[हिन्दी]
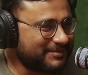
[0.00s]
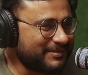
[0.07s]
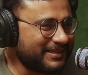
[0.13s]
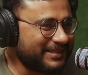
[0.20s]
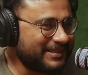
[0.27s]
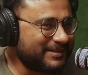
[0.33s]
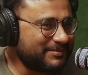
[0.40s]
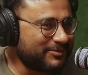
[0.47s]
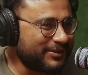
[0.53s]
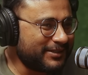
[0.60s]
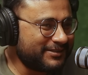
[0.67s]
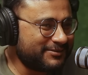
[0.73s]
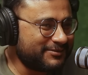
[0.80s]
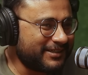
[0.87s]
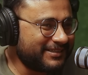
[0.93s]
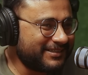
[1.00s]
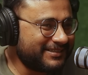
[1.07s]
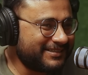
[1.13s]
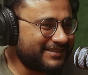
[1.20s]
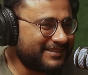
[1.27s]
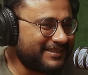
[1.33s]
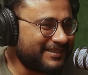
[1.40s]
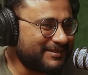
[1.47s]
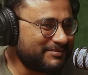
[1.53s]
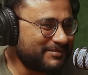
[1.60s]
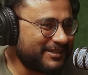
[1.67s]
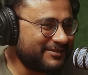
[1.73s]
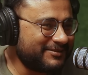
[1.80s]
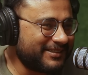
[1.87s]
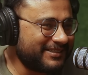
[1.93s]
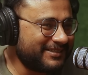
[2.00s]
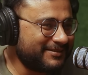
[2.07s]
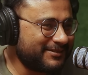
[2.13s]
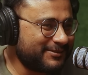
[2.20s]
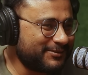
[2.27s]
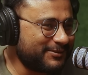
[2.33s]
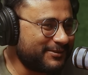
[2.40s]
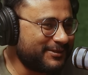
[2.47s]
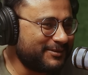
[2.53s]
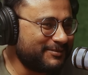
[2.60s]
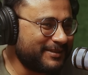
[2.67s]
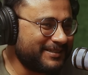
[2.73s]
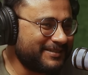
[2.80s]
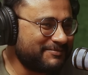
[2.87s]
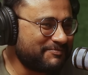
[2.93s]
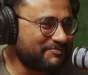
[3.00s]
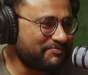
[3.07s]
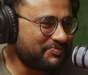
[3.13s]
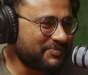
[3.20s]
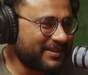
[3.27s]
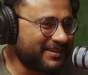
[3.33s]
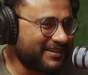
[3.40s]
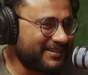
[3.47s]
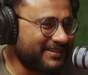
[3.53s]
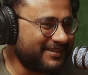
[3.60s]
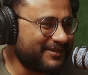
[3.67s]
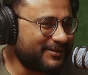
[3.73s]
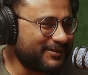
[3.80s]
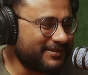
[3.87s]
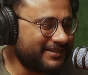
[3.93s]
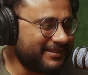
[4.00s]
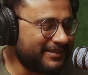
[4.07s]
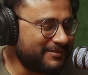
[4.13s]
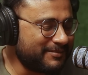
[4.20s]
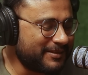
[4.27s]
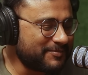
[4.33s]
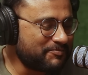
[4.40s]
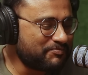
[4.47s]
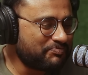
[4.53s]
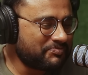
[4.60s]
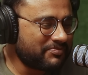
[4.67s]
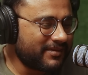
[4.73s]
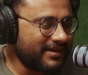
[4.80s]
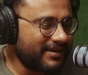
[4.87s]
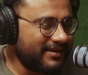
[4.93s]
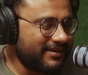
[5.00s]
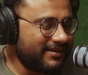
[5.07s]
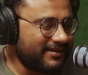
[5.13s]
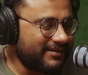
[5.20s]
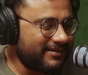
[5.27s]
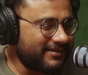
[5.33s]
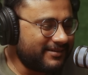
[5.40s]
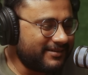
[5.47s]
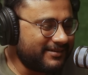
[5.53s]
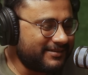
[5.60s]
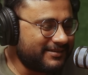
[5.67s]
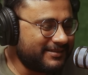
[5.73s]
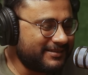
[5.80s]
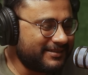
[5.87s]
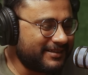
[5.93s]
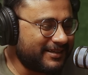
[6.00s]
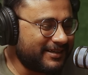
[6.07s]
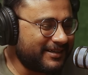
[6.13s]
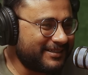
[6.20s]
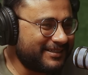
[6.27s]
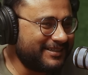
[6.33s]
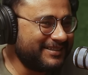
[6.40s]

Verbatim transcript: बढ़िया पुनः स्वागत आपका वाद स्टूडियो में आभार और दिल्ली में आ, आज